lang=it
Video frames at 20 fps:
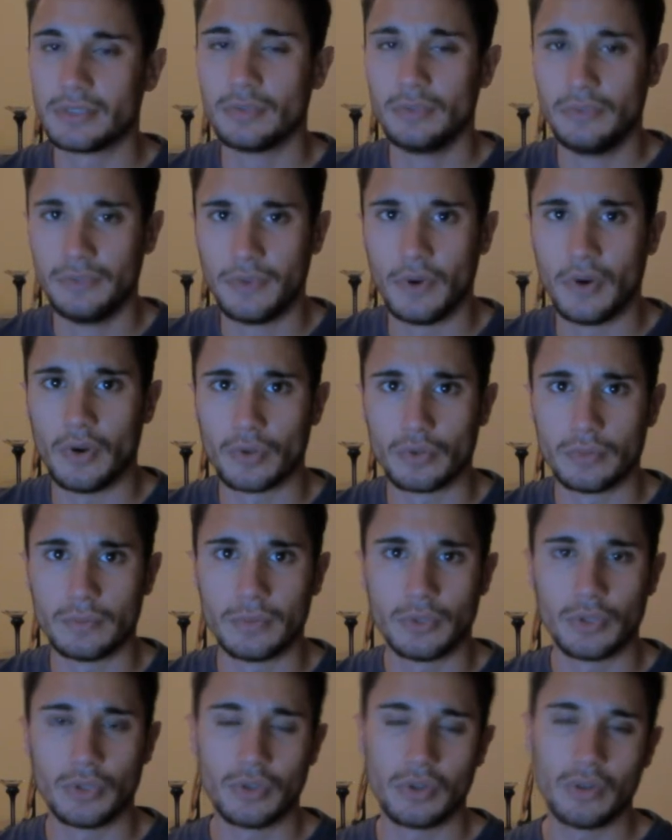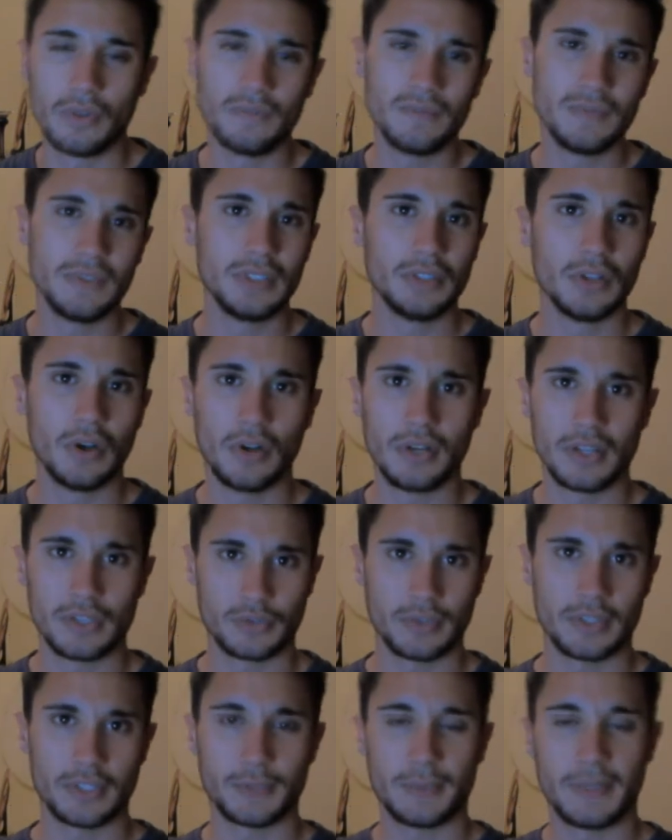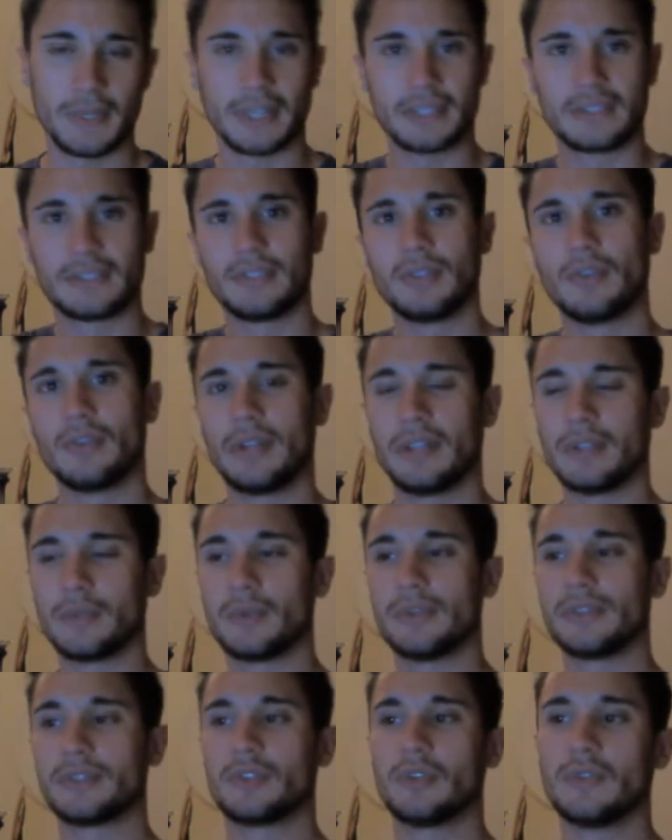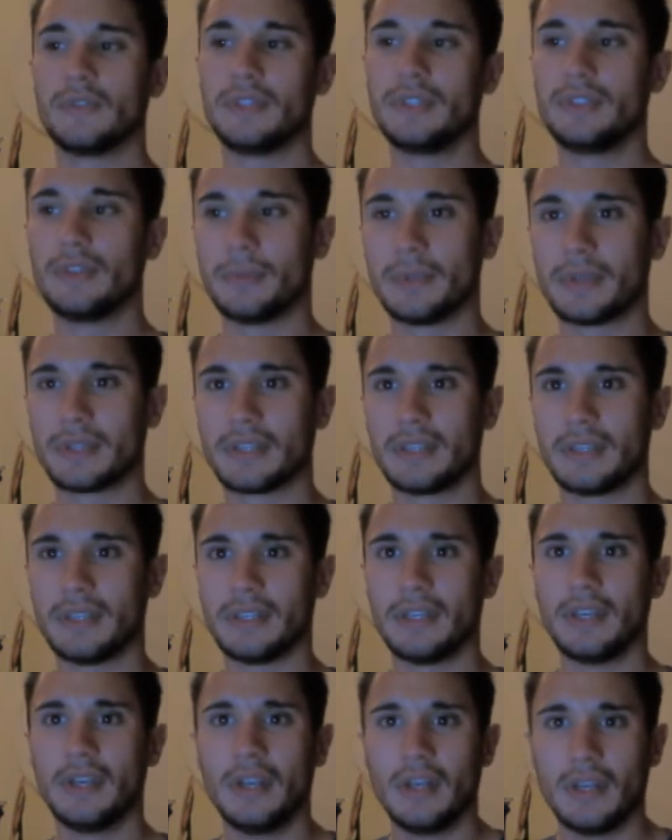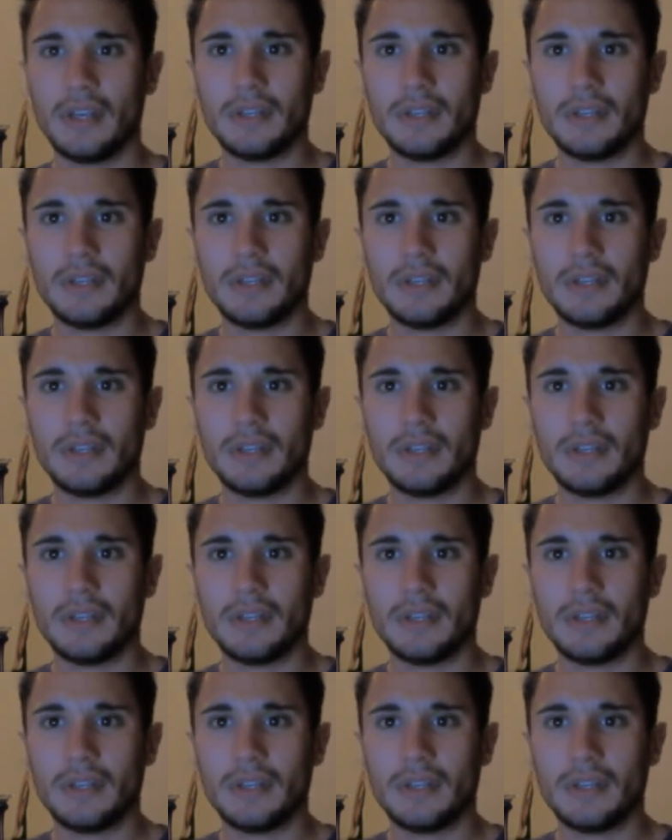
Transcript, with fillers: sul forum, non vi do nessuna spiegazione in questo video perché